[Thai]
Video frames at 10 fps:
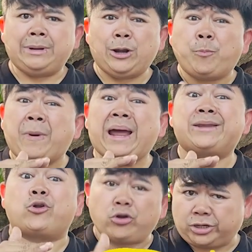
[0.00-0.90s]
เราปาด
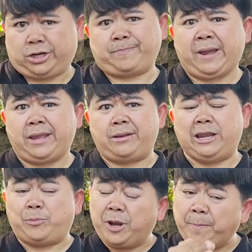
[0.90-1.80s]
น้อยเกินไป
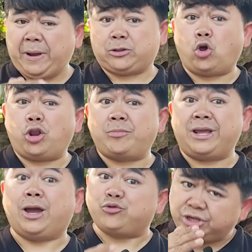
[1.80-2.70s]
เราไม่ได้เปิดท่อน้ำเลี้
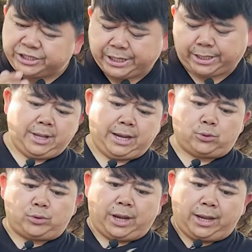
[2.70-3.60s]
ยงเขาจริงๆ อ่ะ
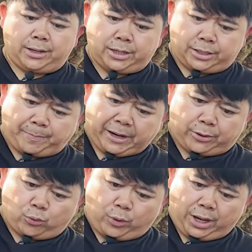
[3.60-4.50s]
ดูนะเดี๋ยวจะปาด
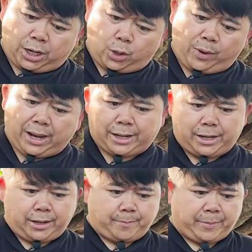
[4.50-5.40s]
ให้ดูว่า ระหว่างเนี่
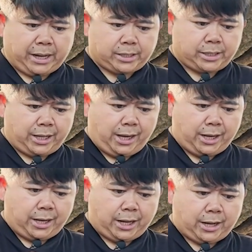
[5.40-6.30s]
ยเนี่ยปาดอย่างเงี้ยเนี่